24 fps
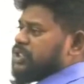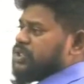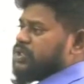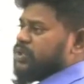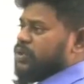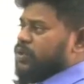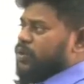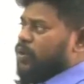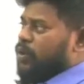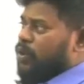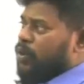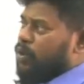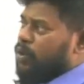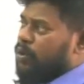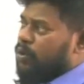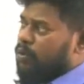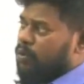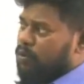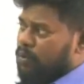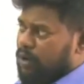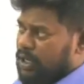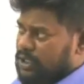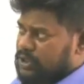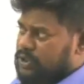శిస్తును
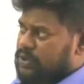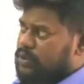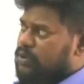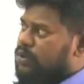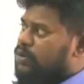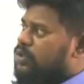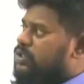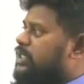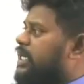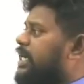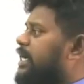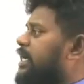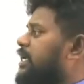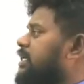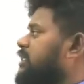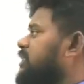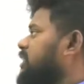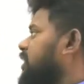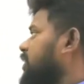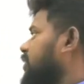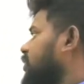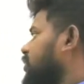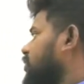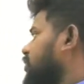వసూలు చేయడం
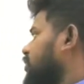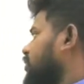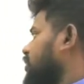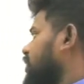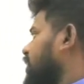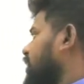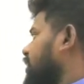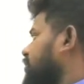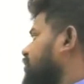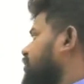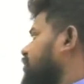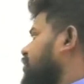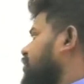జరుగుతుంది